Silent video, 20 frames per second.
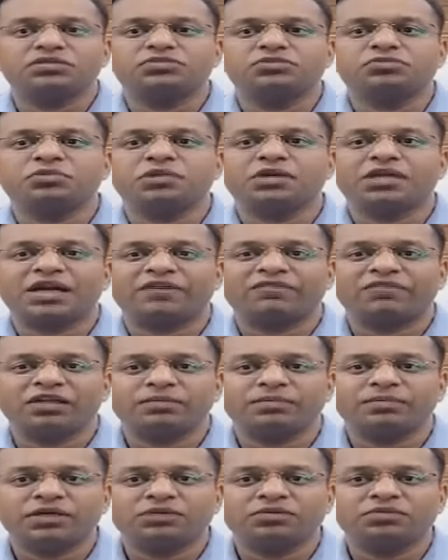जो कि
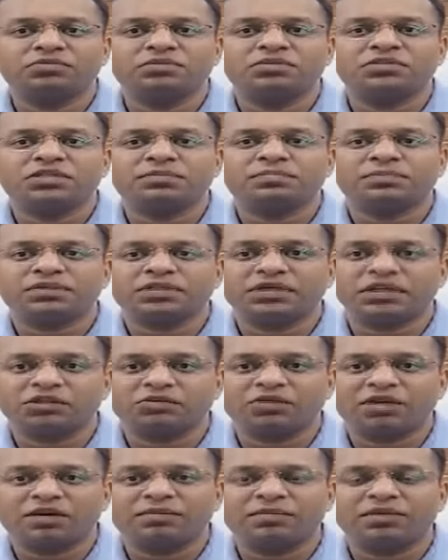रावली महदूद जनपद
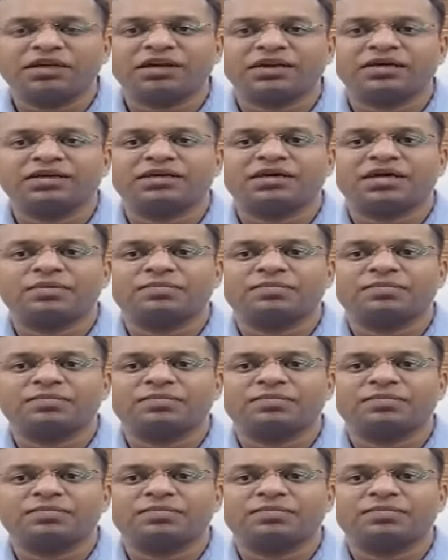हरिद्वार में रहकर